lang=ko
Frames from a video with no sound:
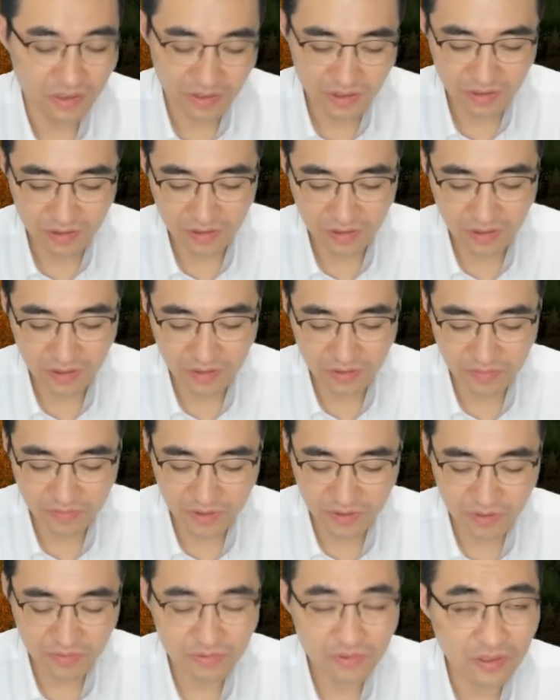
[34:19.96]
이렇게
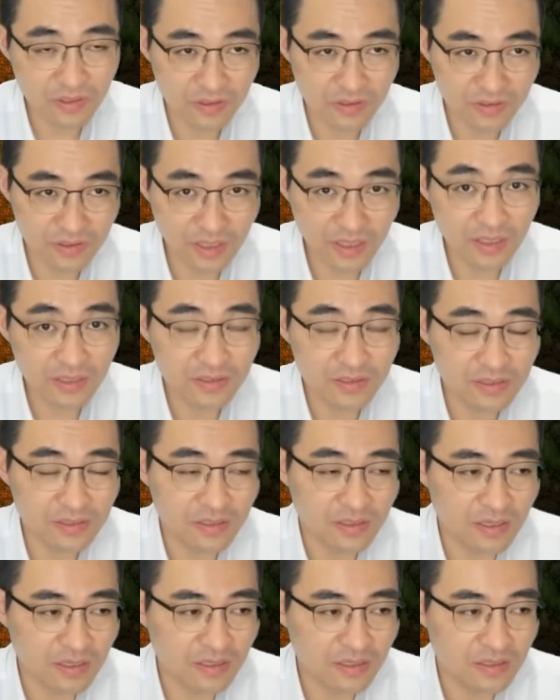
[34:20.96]
피부가 상했을
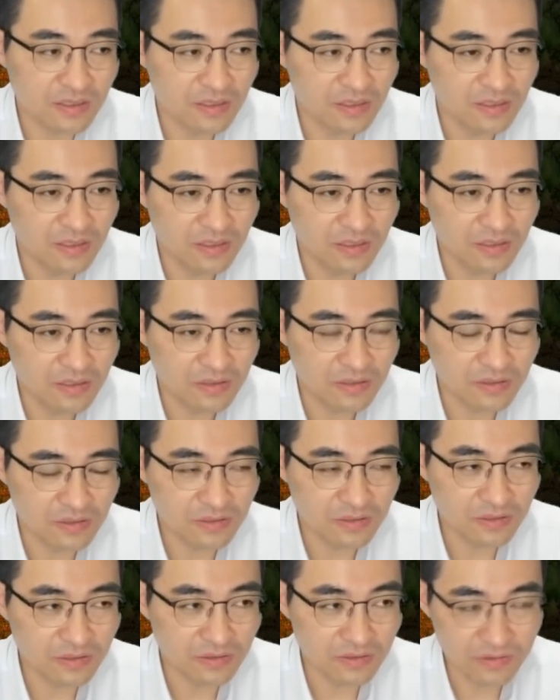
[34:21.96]
때
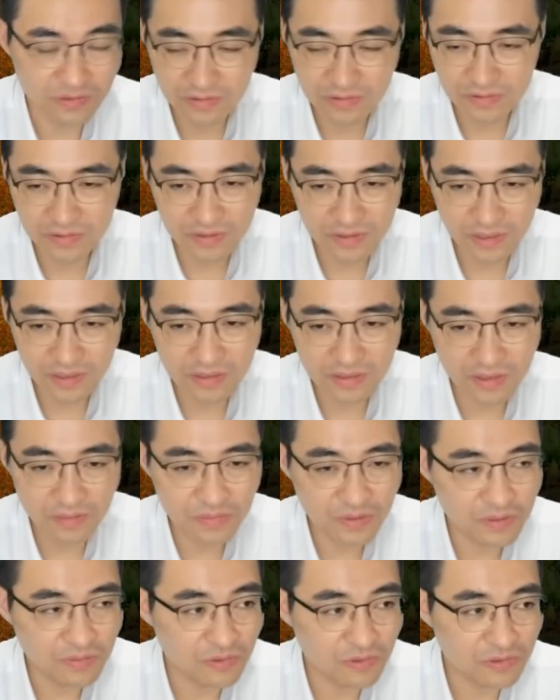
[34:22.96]
그 창상
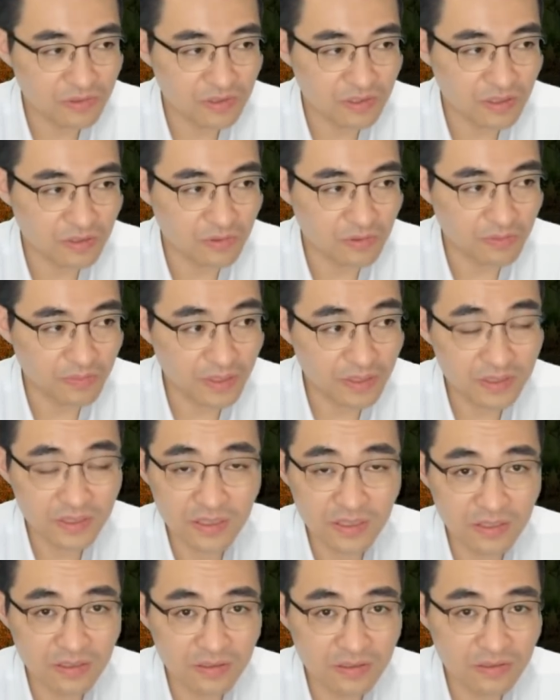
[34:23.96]
피복제 뭐
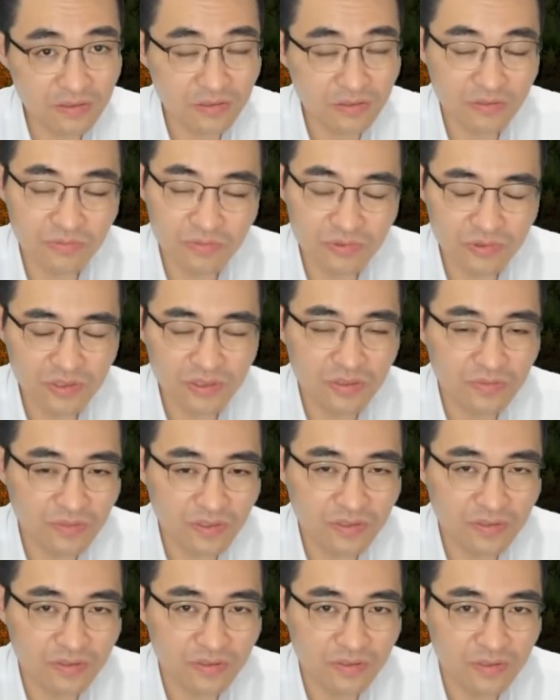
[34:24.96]
패치 같은 걸
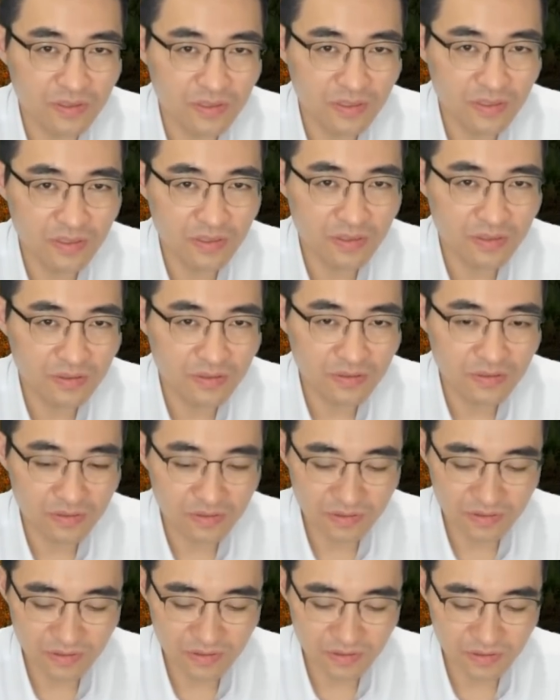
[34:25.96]
붙이면
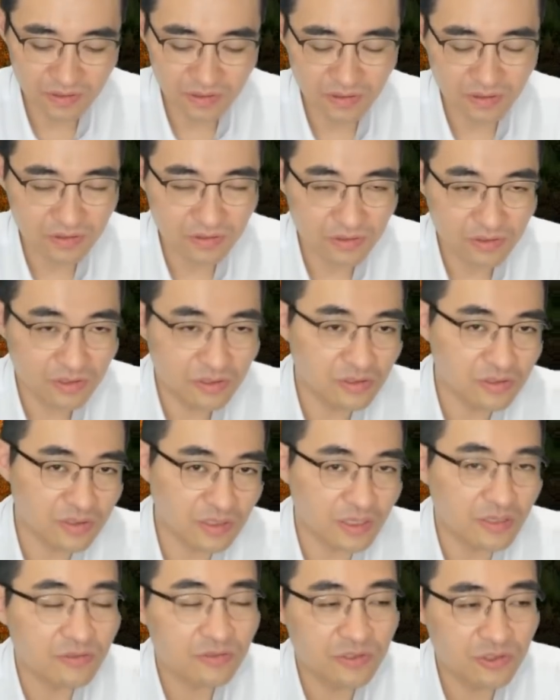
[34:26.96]
이제 이게
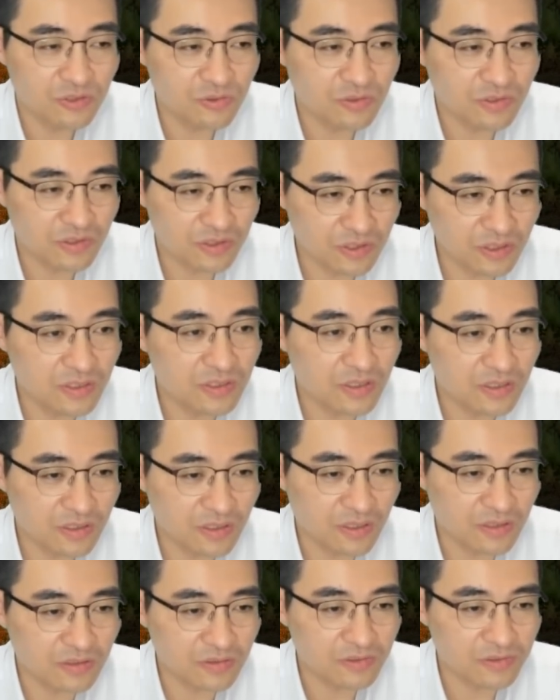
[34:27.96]
자연 치유가 재생이
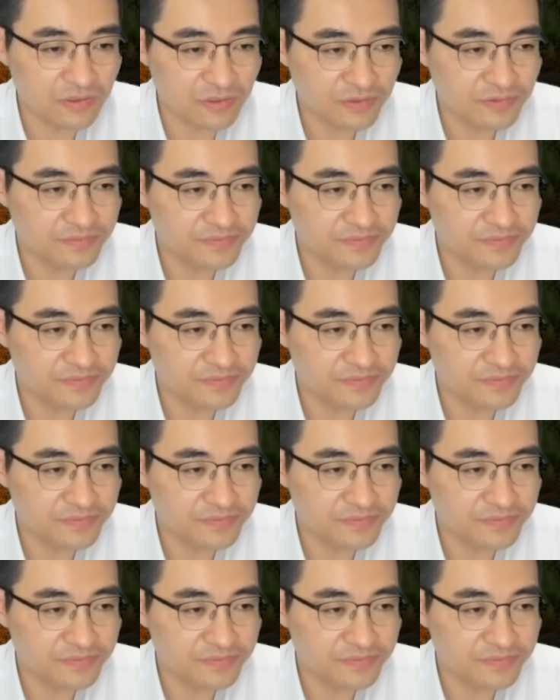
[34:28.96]
되는 거죠.